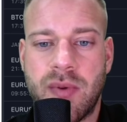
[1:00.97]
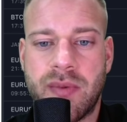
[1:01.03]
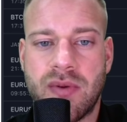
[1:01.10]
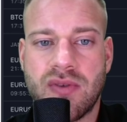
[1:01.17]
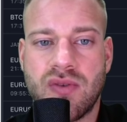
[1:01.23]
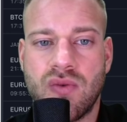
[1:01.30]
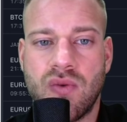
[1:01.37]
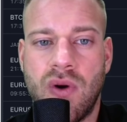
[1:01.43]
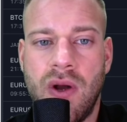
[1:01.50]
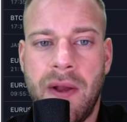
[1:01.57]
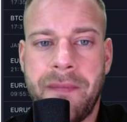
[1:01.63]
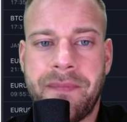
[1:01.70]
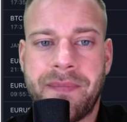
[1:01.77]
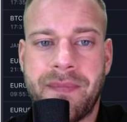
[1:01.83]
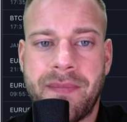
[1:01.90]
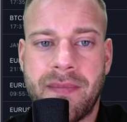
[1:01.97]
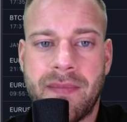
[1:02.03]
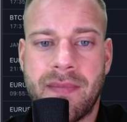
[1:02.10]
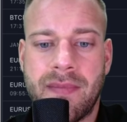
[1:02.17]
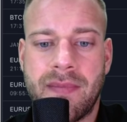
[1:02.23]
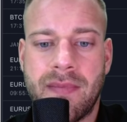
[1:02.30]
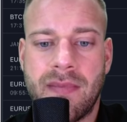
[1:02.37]
po prostu.
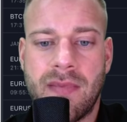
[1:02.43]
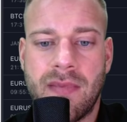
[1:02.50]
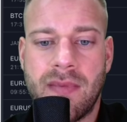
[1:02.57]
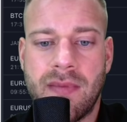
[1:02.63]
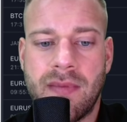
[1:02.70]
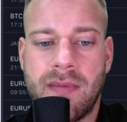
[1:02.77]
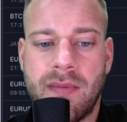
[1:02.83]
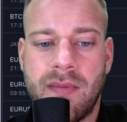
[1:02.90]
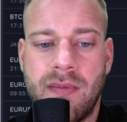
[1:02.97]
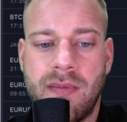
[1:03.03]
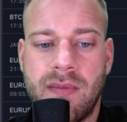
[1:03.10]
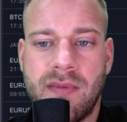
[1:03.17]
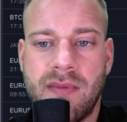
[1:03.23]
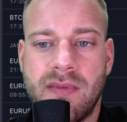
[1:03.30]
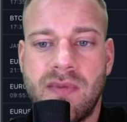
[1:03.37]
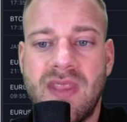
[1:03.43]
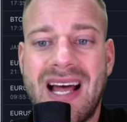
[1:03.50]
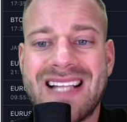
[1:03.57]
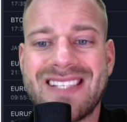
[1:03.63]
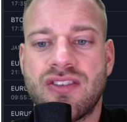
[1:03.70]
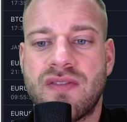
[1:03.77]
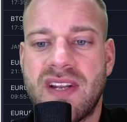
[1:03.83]
Mm,
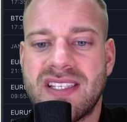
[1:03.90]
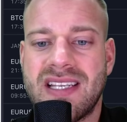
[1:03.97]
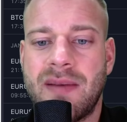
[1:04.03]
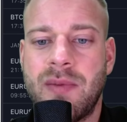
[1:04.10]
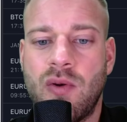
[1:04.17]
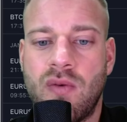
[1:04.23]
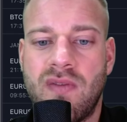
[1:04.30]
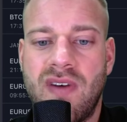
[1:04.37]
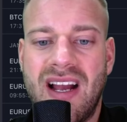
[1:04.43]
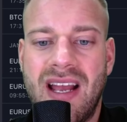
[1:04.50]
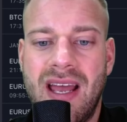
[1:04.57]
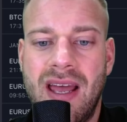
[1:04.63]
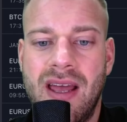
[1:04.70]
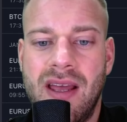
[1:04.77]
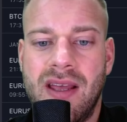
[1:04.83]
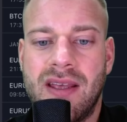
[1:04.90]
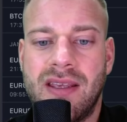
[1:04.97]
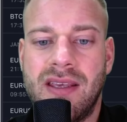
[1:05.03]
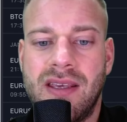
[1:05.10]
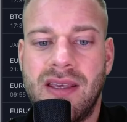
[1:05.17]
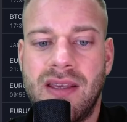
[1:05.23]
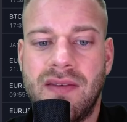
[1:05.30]
na co zwracamy uwagę
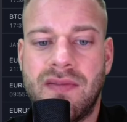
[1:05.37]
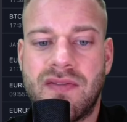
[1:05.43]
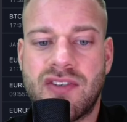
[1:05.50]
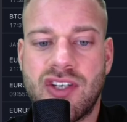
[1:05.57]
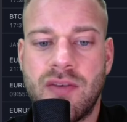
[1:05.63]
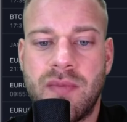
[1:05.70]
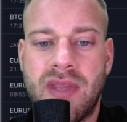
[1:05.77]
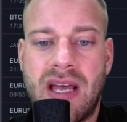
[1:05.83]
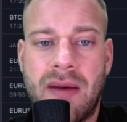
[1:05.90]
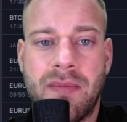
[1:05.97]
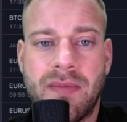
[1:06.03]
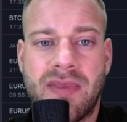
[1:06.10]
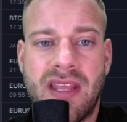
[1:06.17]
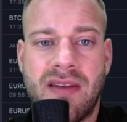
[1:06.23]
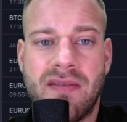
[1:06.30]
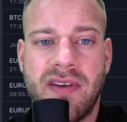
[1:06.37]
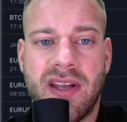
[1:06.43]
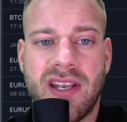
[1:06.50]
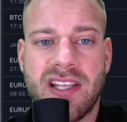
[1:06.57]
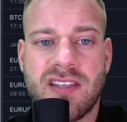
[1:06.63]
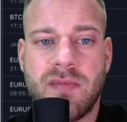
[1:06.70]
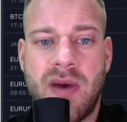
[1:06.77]
i w czym nam ten
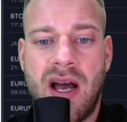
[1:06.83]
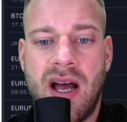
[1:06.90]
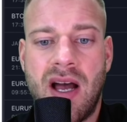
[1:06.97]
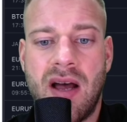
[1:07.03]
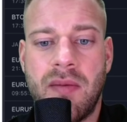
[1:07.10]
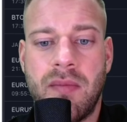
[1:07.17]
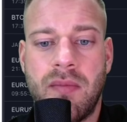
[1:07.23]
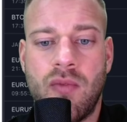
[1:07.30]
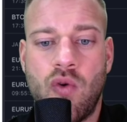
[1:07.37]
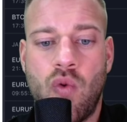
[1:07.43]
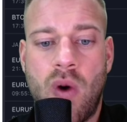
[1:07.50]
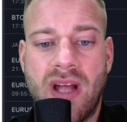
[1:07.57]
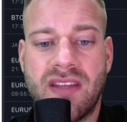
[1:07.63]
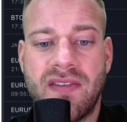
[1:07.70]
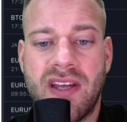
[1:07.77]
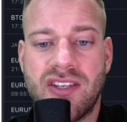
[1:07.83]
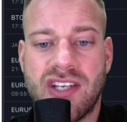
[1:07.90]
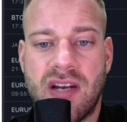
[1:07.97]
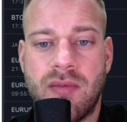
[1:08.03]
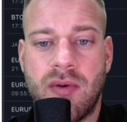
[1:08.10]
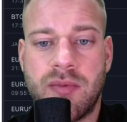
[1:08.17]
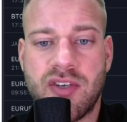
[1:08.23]
wykres ma ułatwiać
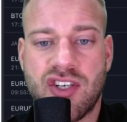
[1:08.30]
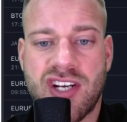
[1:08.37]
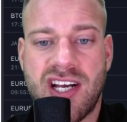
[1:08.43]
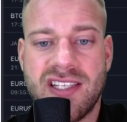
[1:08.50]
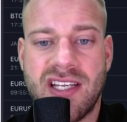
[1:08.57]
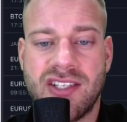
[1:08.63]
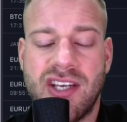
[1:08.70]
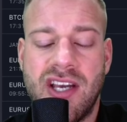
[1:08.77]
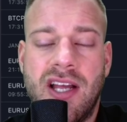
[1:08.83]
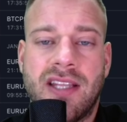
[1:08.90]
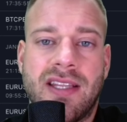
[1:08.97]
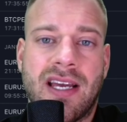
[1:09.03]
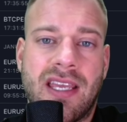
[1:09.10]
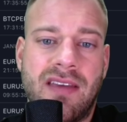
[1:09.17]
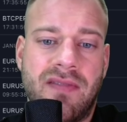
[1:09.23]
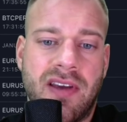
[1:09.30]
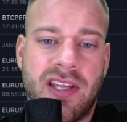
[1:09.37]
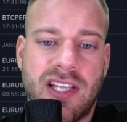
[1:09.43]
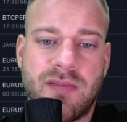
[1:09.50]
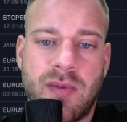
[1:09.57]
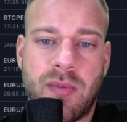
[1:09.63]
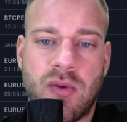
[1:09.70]
albo przeszkadzać, taki
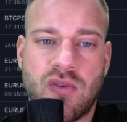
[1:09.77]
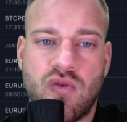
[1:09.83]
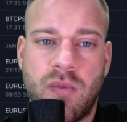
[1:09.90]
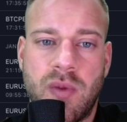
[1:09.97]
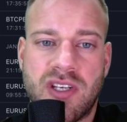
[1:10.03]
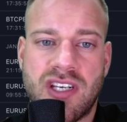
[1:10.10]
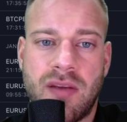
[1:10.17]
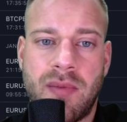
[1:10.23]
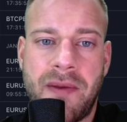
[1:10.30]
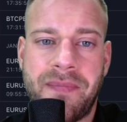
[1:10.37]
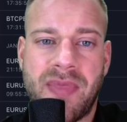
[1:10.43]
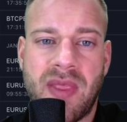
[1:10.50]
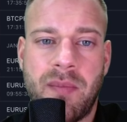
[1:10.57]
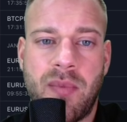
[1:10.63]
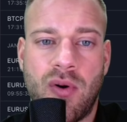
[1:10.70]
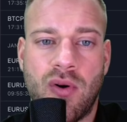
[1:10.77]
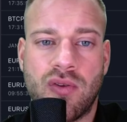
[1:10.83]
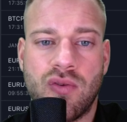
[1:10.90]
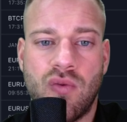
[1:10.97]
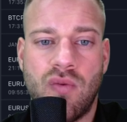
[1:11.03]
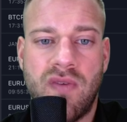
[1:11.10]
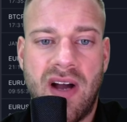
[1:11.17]
wykres po prostu bierzemy
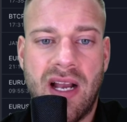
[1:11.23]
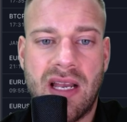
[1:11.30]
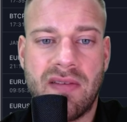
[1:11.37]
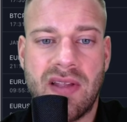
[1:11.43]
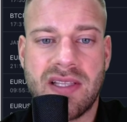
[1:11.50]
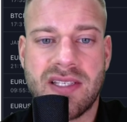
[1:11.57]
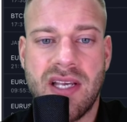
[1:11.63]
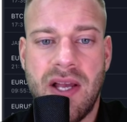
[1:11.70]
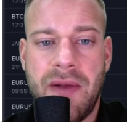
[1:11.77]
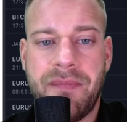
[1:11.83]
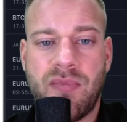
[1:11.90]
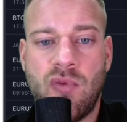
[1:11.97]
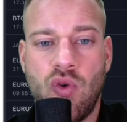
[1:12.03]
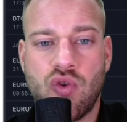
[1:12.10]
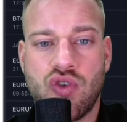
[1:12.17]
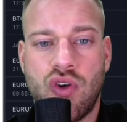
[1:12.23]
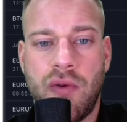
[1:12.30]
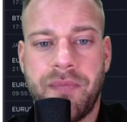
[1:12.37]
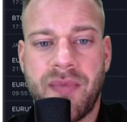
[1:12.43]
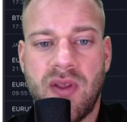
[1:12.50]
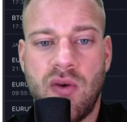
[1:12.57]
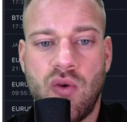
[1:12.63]
pod uwagę. Więc dużo
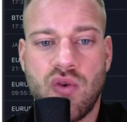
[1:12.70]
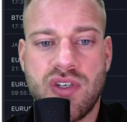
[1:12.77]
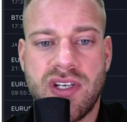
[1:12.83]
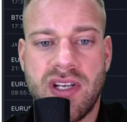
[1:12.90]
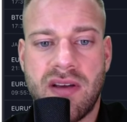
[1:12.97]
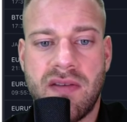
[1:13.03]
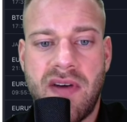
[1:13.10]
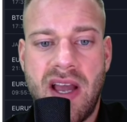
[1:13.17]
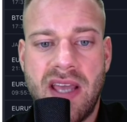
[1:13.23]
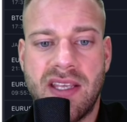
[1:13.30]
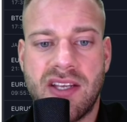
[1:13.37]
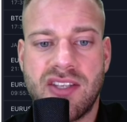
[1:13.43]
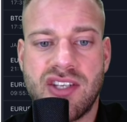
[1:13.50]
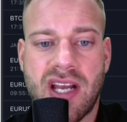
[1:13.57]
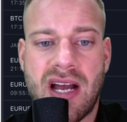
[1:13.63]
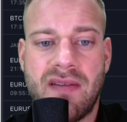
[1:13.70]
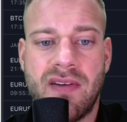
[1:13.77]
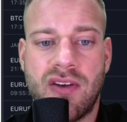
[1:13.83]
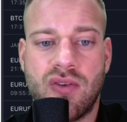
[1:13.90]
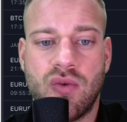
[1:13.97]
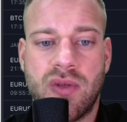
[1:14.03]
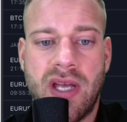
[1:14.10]
różnych fajnych,
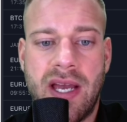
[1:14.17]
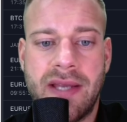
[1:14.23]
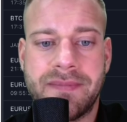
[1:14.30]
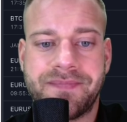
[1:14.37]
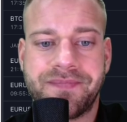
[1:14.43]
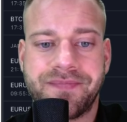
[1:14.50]
ciekawych tutaj